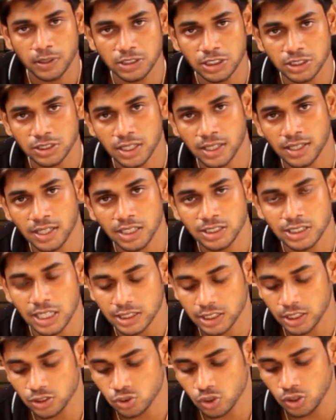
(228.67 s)
परचेज़ करना
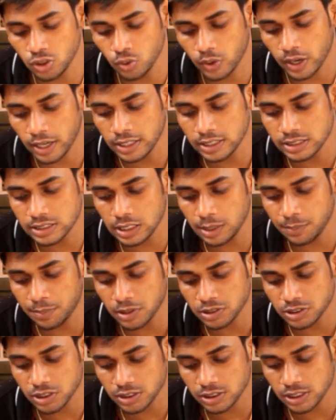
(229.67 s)
चाहते हैं सो यू कैन ईजिली
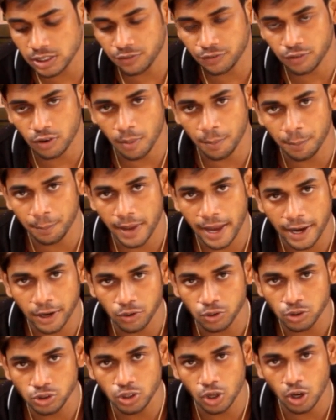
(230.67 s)
परचेज इट फ्रॉम
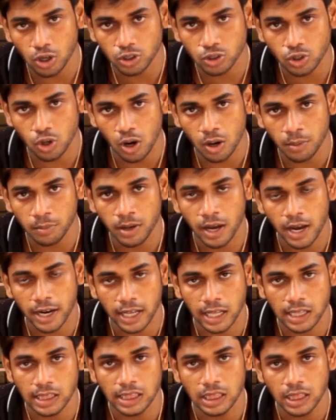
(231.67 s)
बैंगुड डॉट कॉम
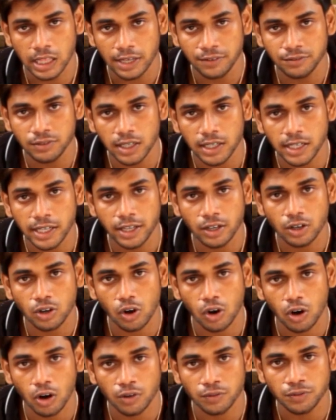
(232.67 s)
एंड आई लीव द लिंक
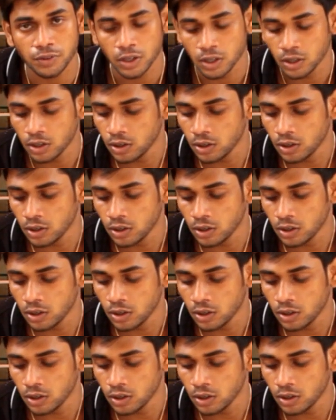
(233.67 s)
ऑफ़